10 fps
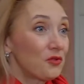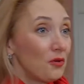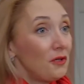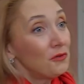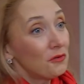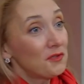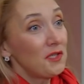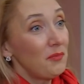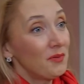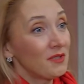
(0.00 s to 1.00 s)
той или
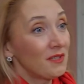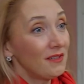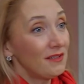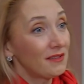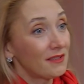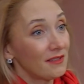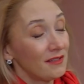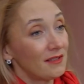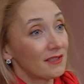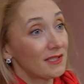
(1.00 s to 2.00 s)
иной степени
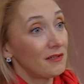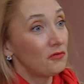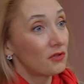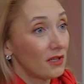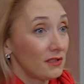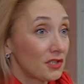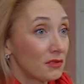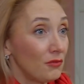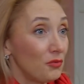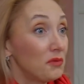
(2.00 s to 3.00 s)
это разговор о
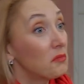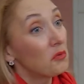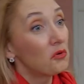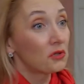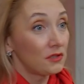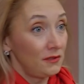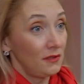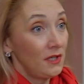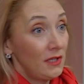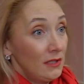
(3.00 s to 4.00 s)
нашем любимом
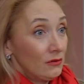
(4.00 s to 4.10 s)
городе.